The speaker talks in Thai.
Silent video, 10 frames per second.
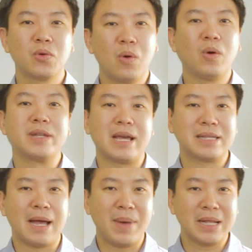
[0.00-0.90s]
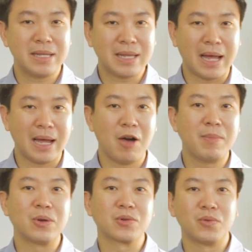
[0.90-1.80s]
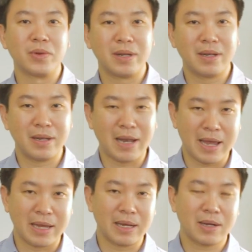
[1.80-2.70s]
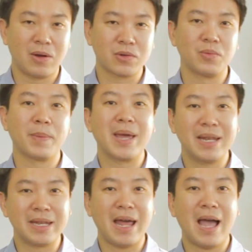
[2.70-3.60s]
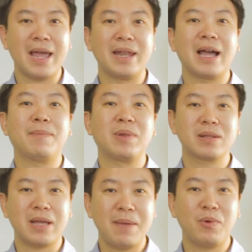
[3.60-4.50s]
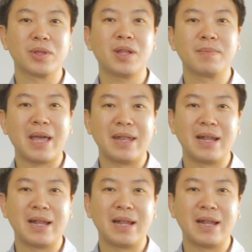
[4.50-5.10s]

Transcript: ทุกคนเนี่ยสามารถที่จะเข้ามาลงทุนในกองทุนประเภทนี้ได้นะครับแล้วก็จะให้ผลตอบแทน